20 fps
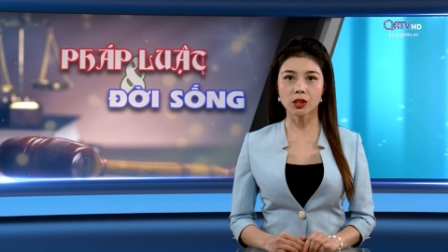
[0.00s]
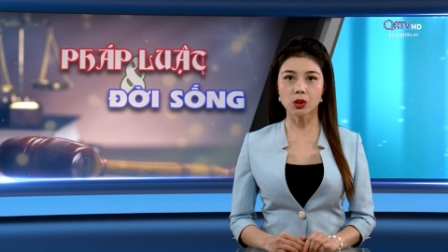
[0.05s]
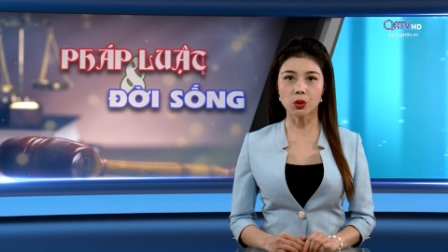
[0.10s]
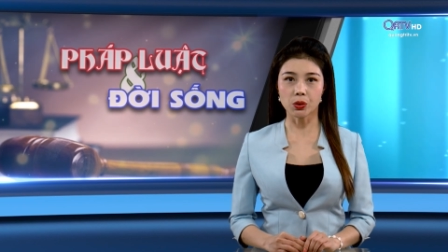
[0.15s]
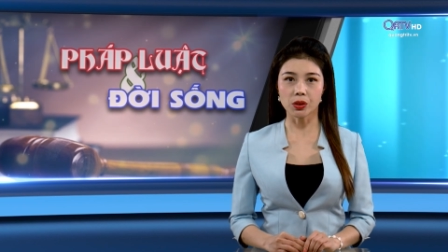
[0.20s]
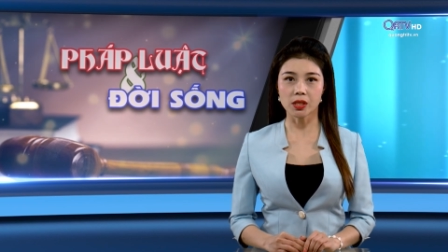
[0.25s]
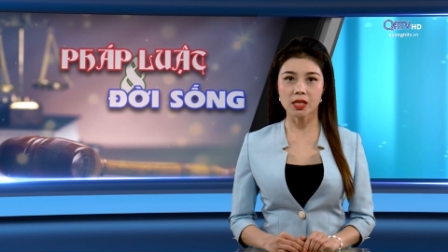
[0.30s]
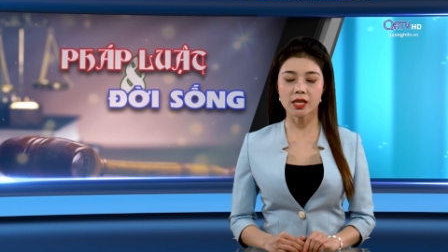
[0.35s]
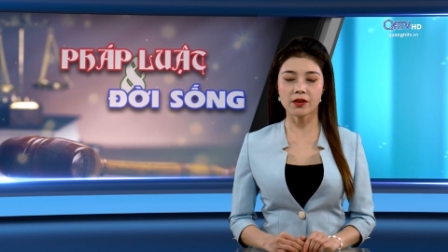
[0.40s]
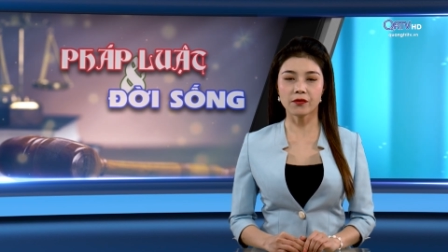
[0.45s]

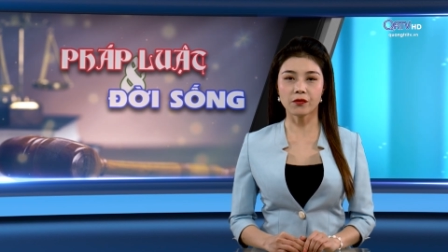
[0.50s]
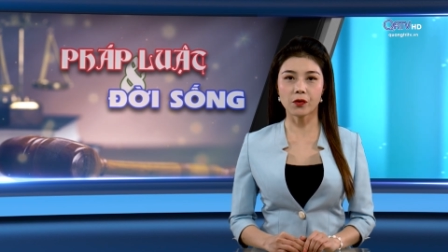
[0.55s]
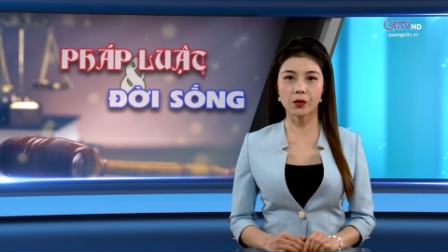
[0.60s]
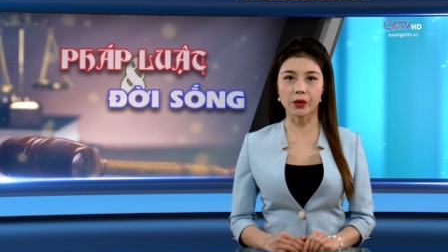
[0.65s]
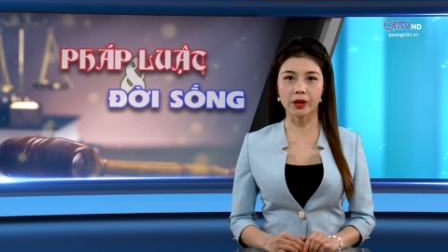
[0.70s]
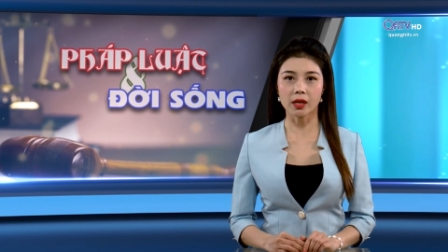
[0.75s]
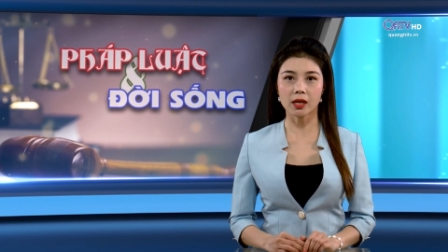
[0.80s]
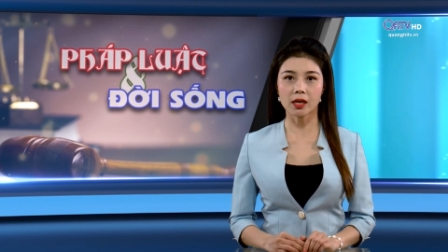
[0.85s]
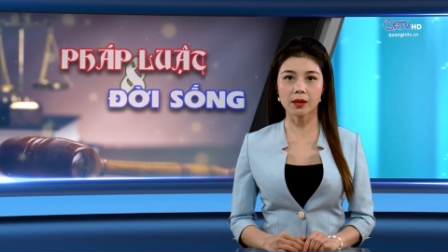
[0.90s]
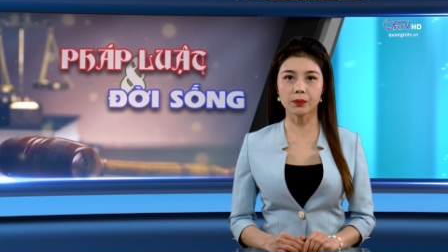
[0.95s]
chủ trì
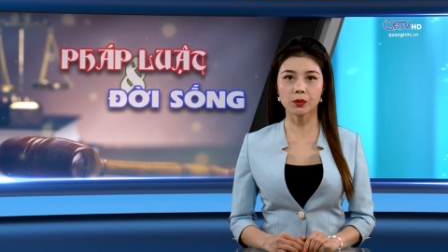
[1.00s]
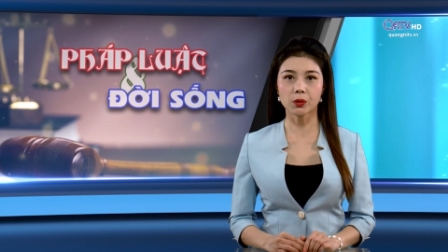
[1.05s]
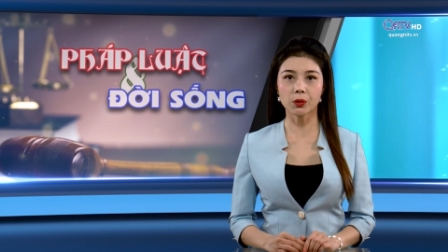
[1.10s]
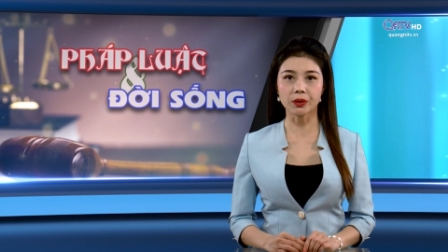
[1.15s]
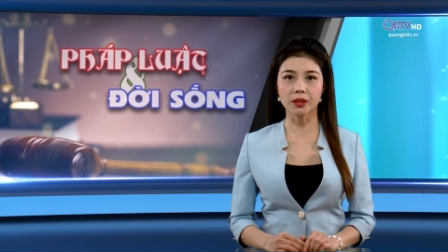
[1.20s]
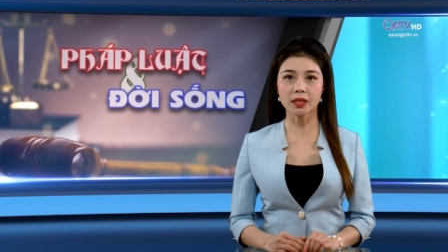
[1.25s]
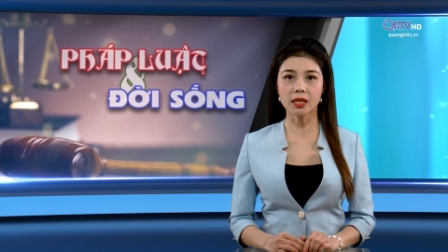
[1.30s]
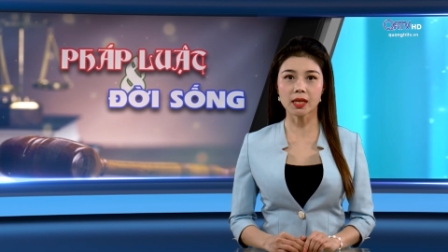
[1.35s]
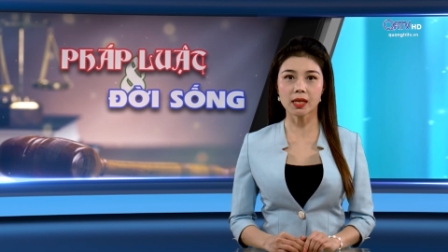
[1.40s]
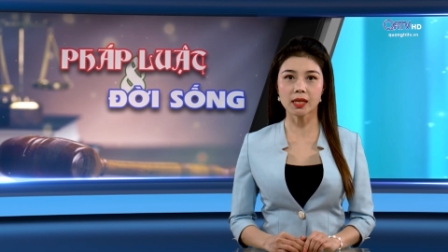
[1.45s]
phối hợp
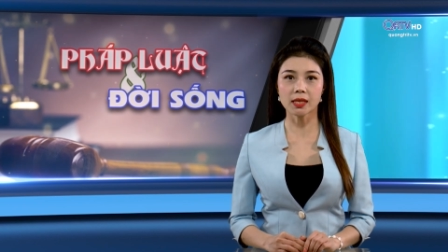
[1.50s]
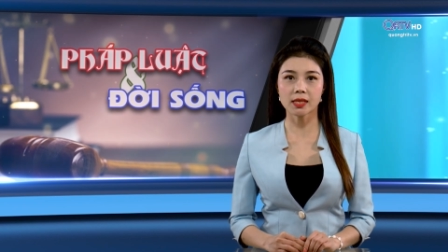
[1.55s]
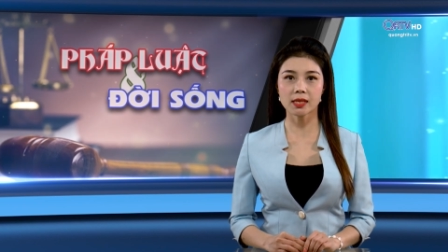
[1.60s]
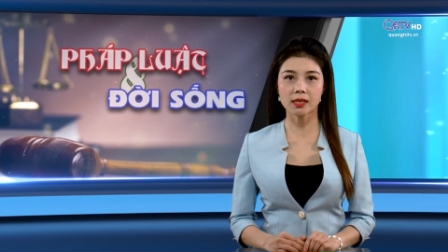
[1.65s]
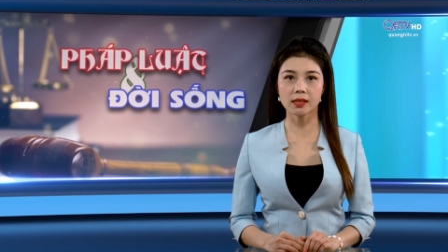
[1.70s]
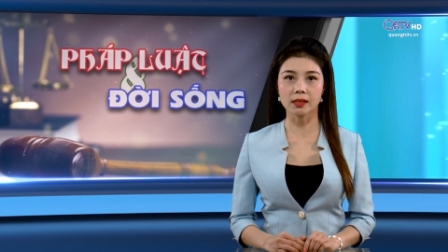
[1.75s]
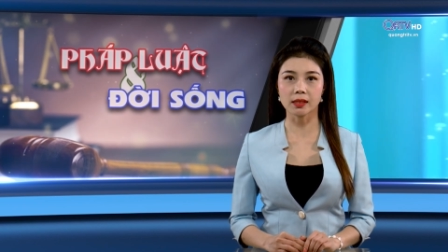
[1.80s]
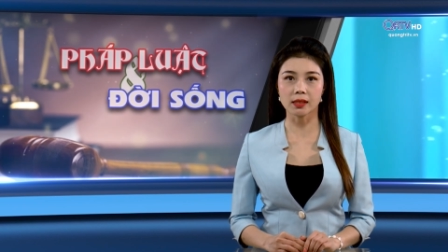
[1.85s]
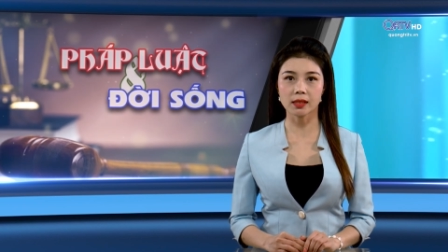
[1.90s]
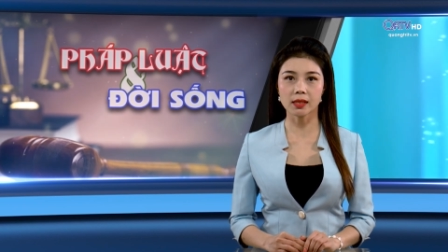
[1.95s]
tổ chức cơ
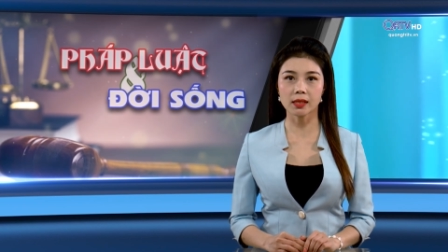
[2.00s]
sở